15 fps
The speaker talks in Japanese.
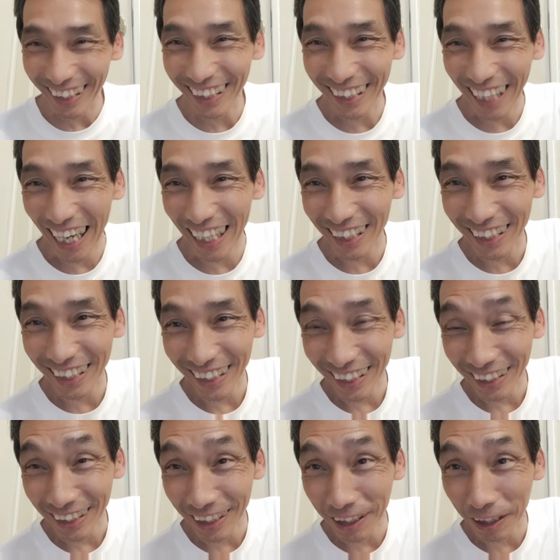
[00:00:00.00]
さあ、す、
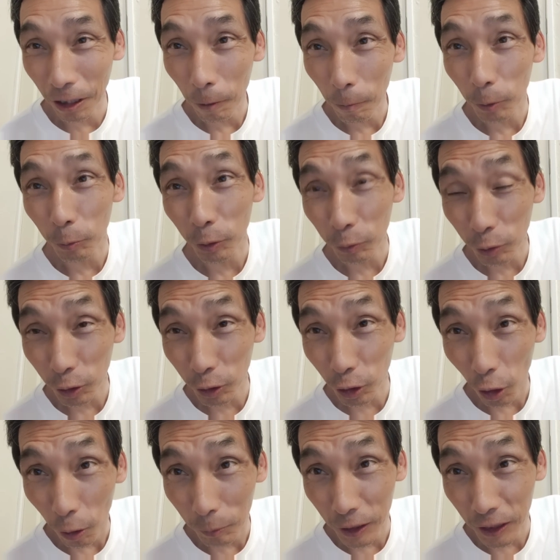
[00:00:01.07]
いくよ。もう、もう、
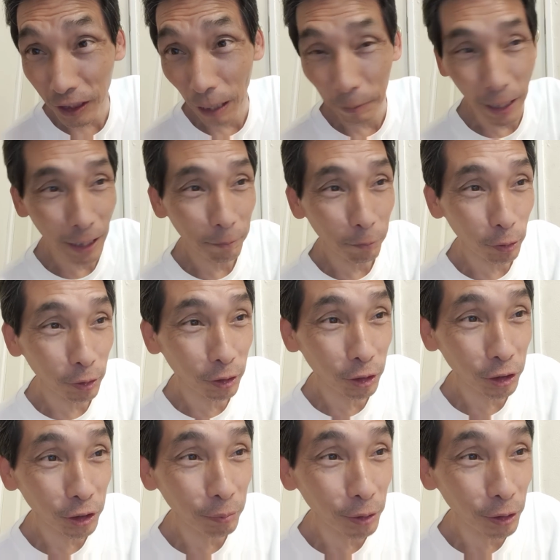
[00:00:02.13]
超短め。もう
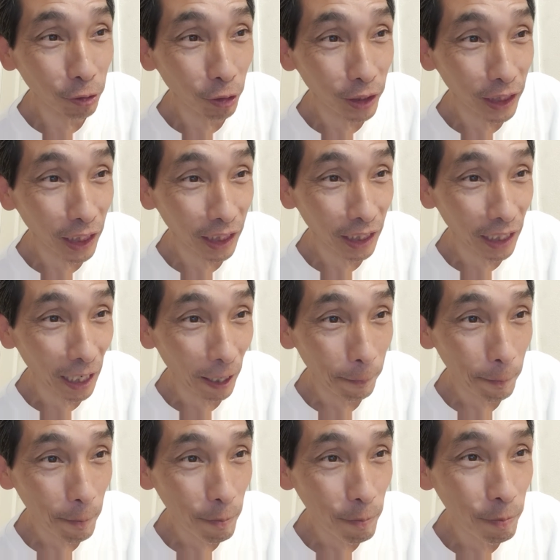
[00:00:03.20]
十分これだけで。
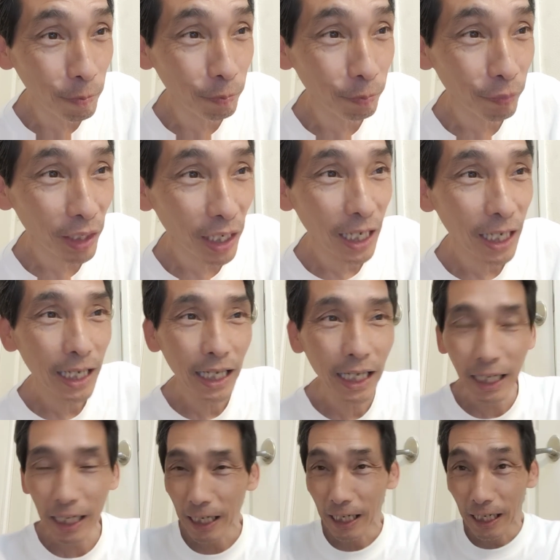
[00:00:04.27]
うん。
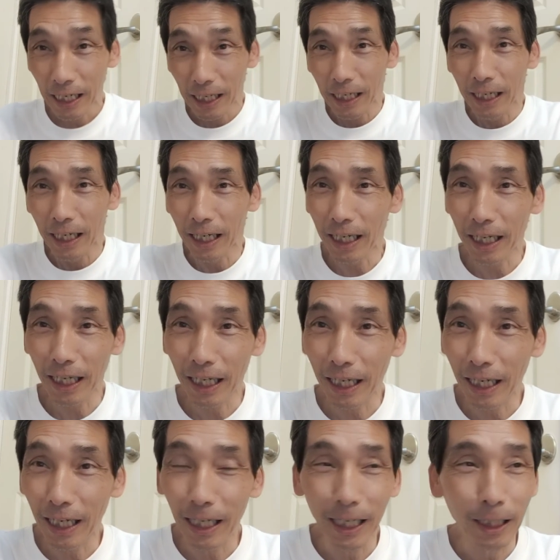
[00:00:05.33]

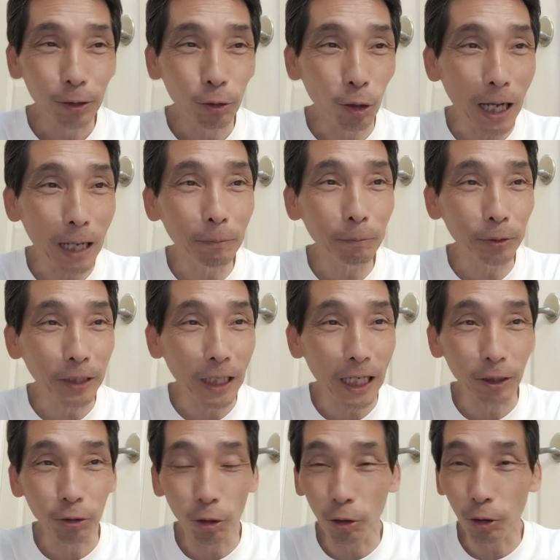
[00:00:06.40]
えー、トランプ
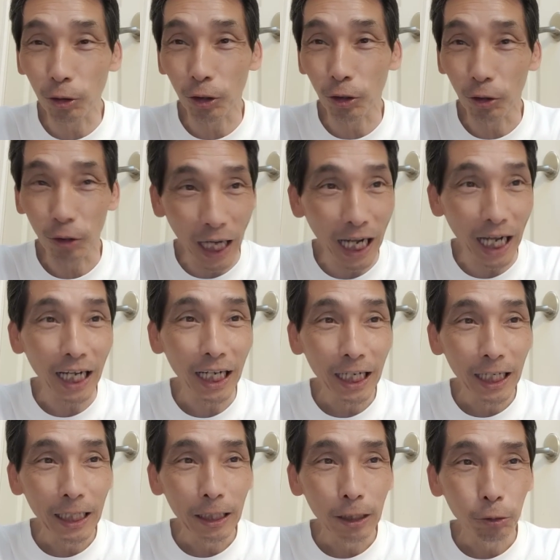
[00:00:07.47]
大統領が
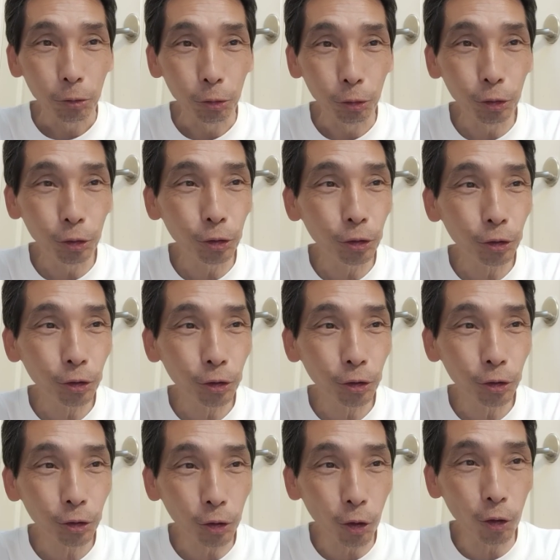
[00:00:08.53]

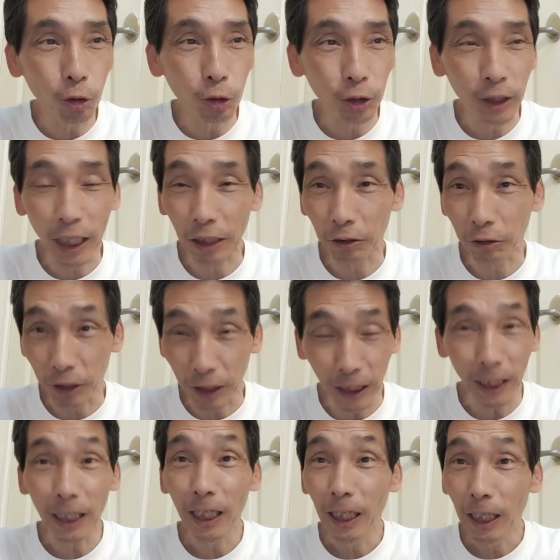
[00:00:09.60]
トゥルースソーシャル
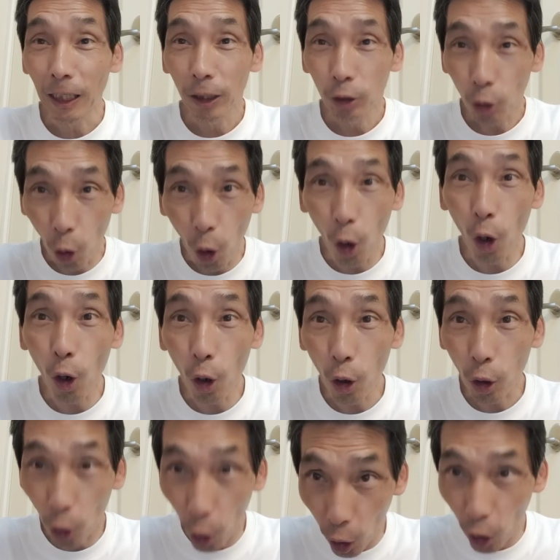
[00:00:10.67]
に投
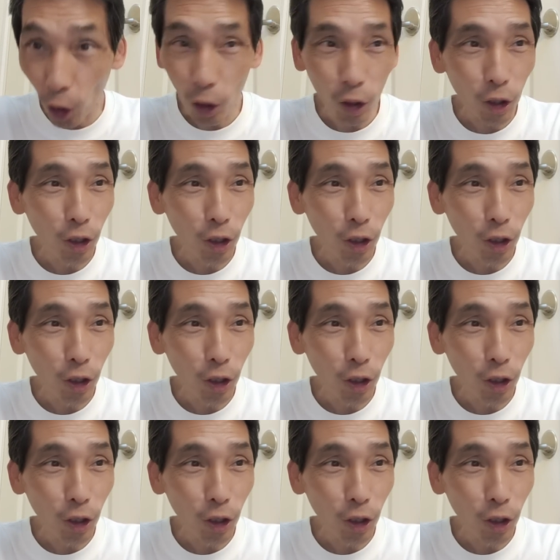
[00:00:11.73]
稿。